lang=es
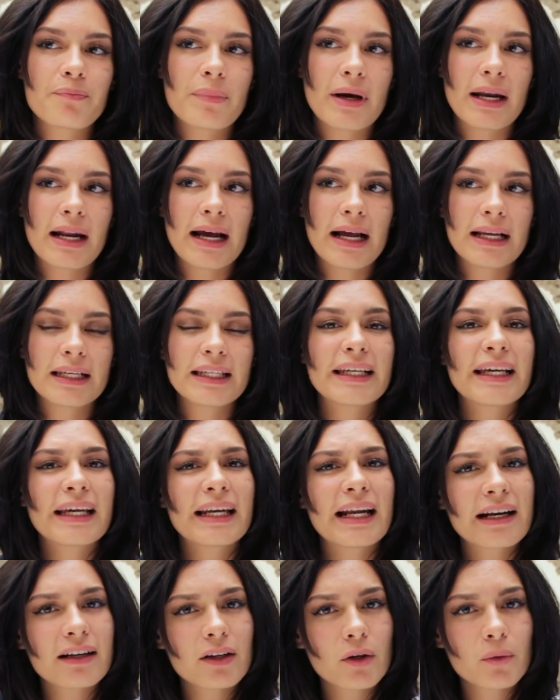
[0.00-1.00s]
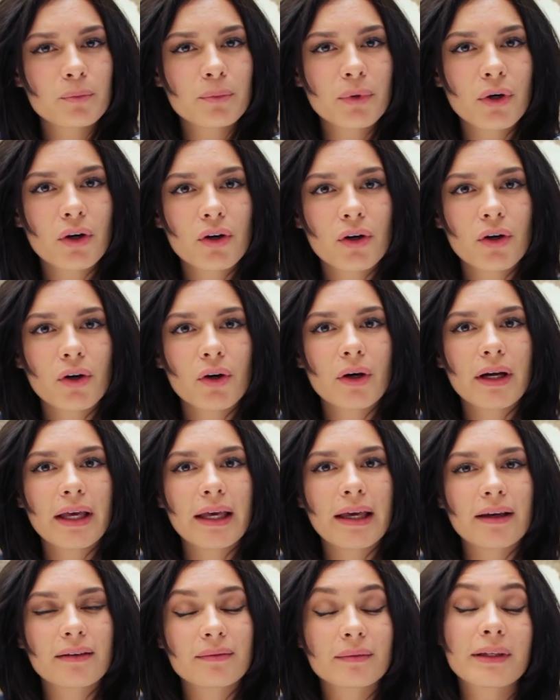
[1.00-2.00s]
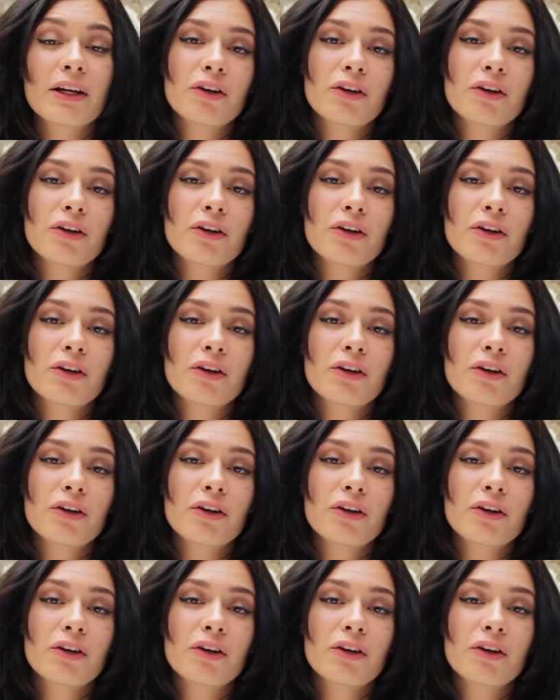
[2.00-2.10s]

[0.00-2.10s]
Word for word: para aligerarla un poco, eh,